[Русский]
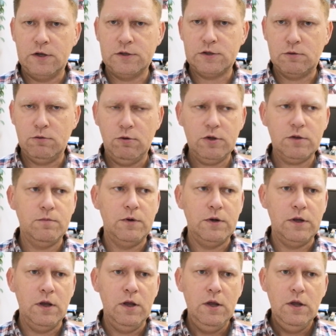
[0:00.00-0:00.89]
расход.
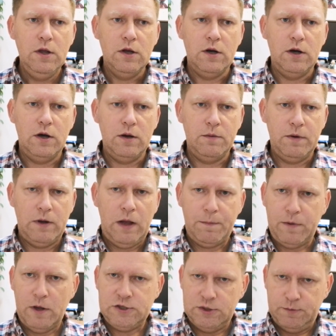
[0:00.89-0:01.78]
Мы, э,
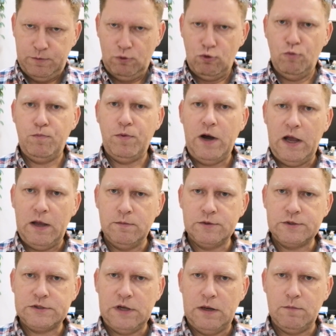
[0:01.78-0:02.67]
опять же,
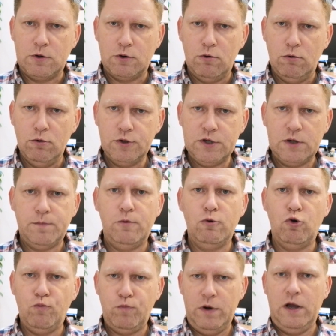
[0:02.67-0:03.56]
покупаем сам роутер,
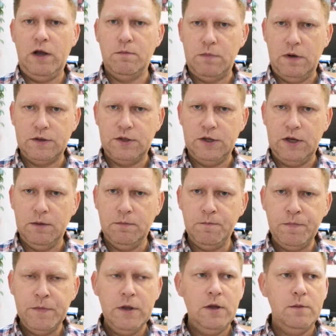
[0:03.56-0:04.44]
покупаем
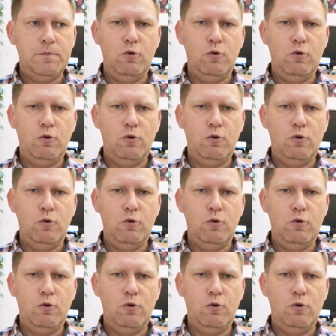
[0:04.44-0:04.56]
модем,